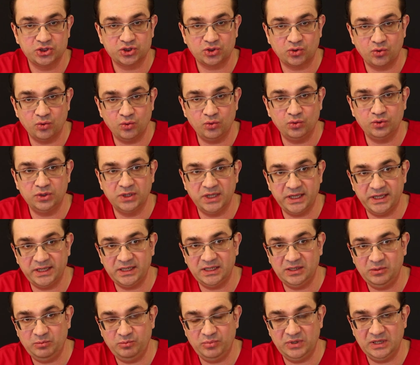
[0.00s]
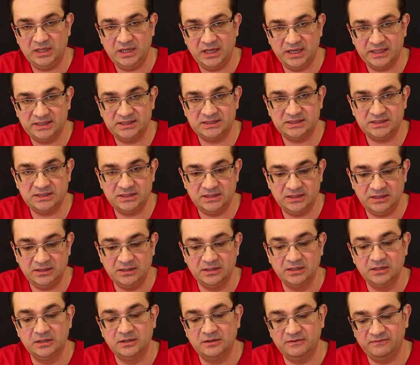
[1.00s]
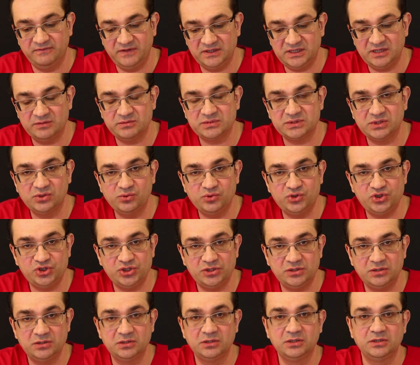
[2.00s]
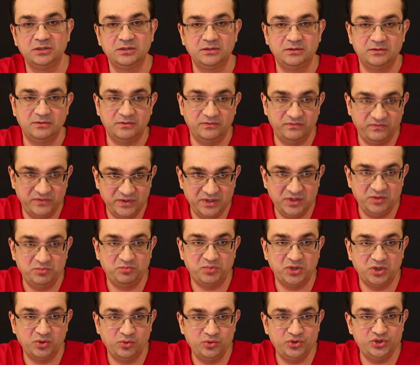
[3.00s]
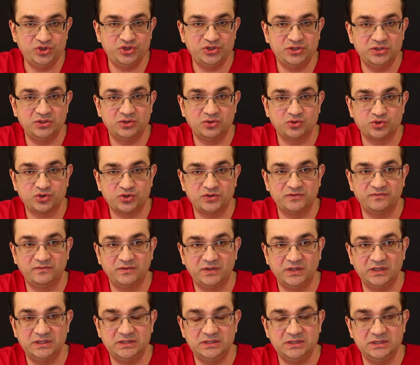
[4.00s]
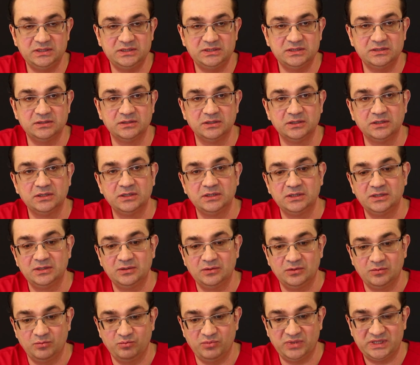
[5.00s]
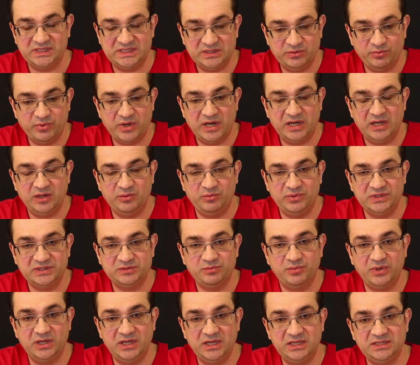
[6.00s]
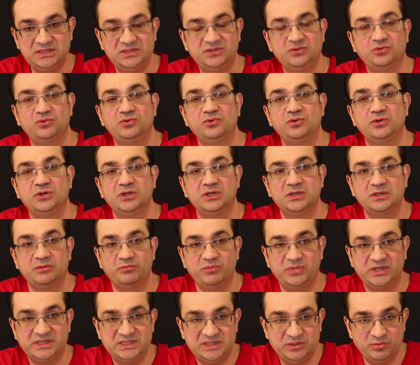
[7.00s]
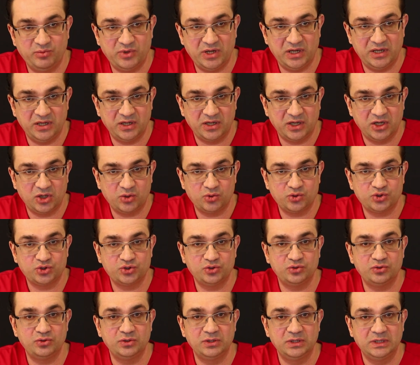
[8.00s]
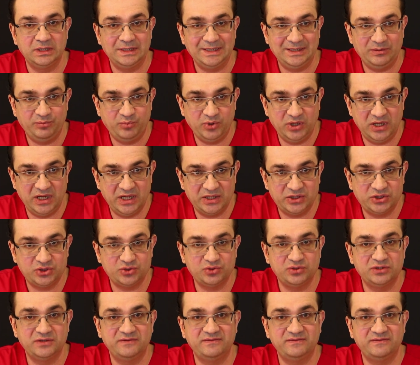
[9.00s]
школа эпиляции. В этом случае вы получите то, что вы хотите. Максимально безболезненную, максимально хорошую эпиляцию